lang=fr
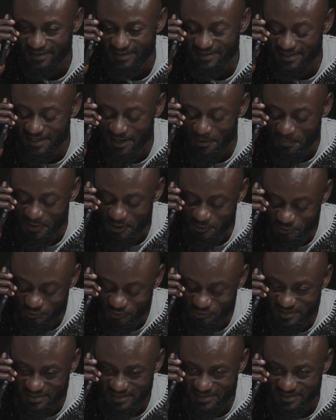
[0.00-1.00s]
Il n'y a pas de
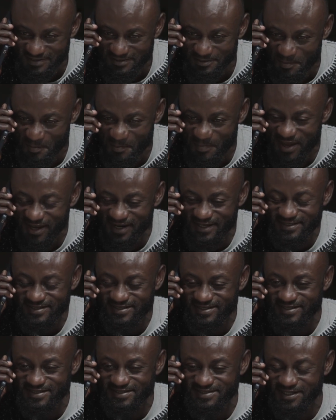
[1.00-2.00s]
souci.
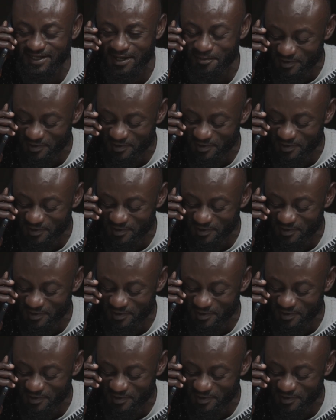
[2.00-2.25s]
Merci, cher